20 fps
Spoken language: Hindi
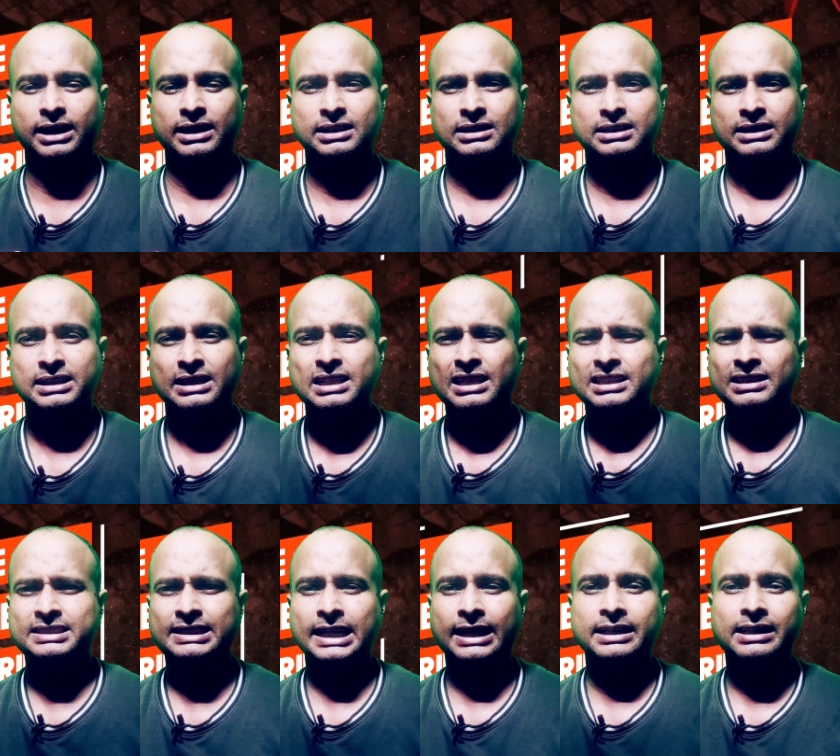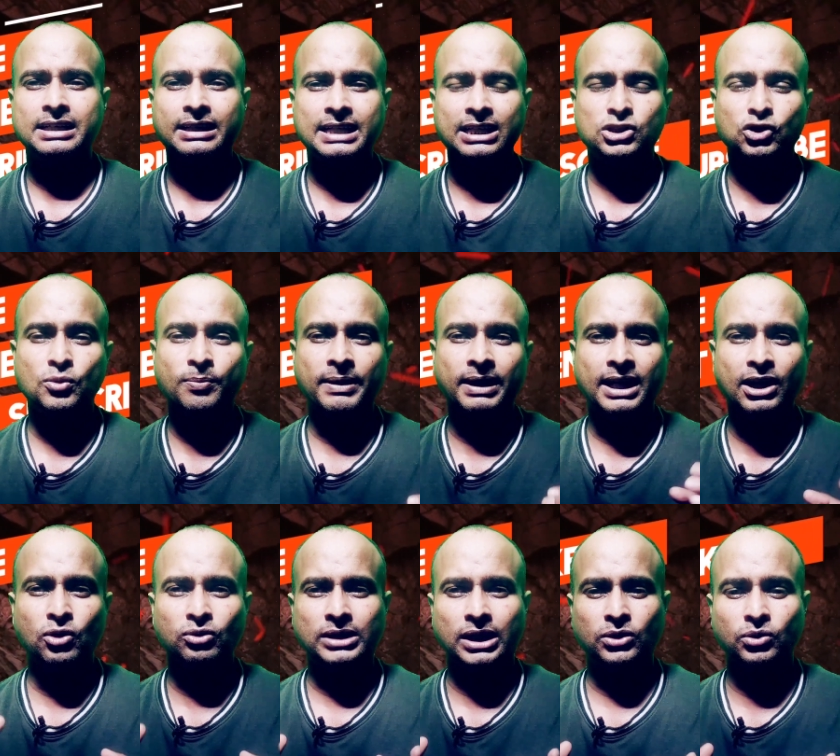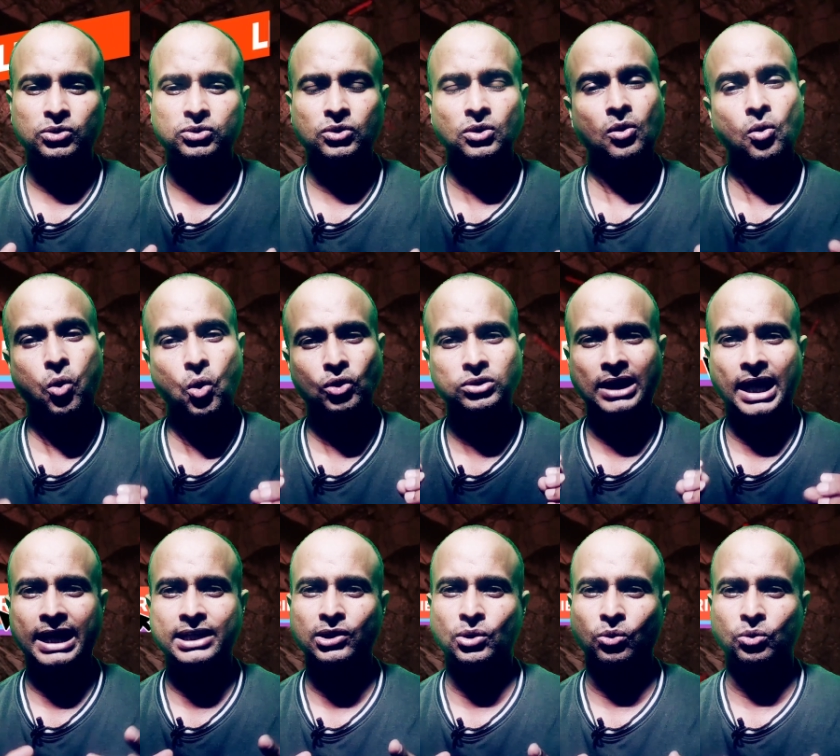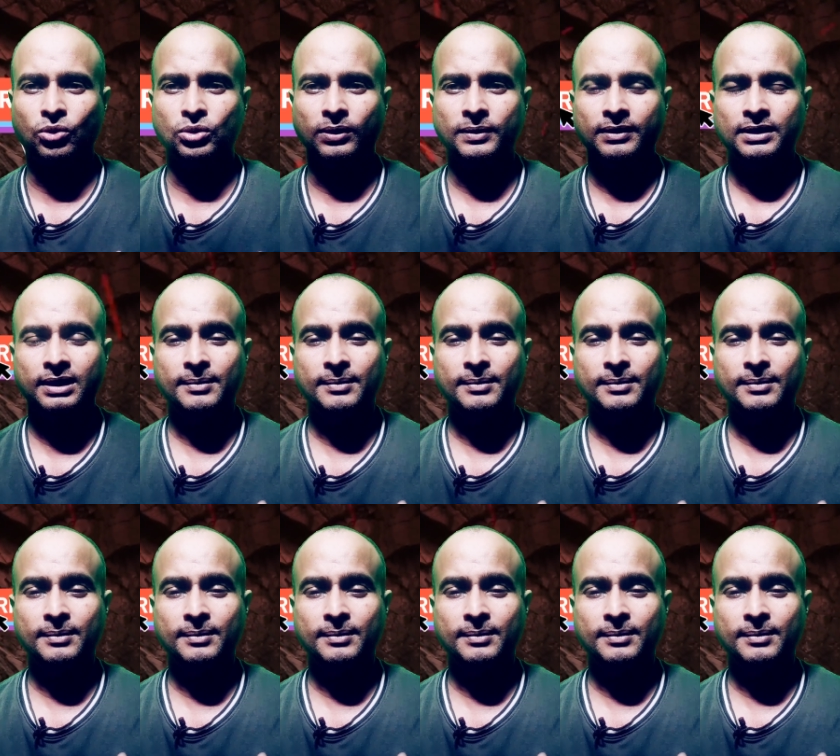है ज़्यादा केसों में नहीं होता है दोस्तों होता है जरूर